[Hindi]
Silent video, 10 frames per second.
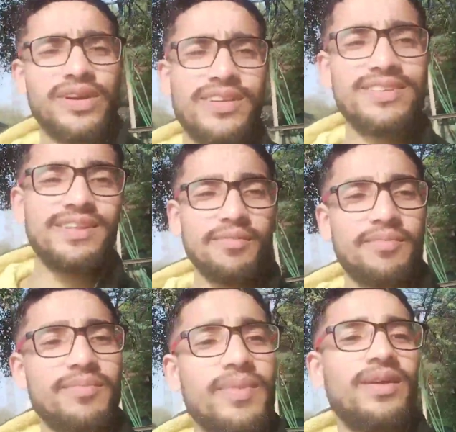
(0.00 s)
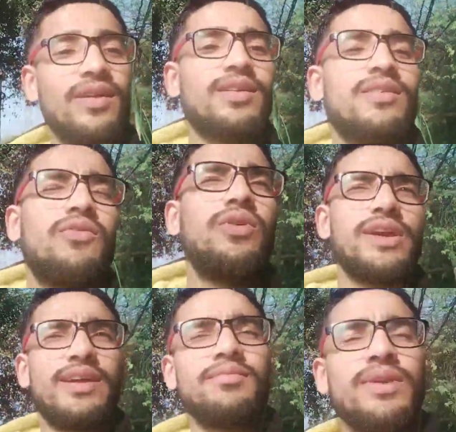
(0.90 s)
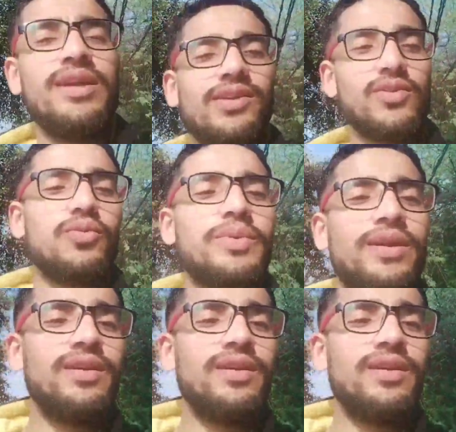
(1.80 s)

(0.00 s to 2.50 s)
इज़ द वट आई मीन टू बी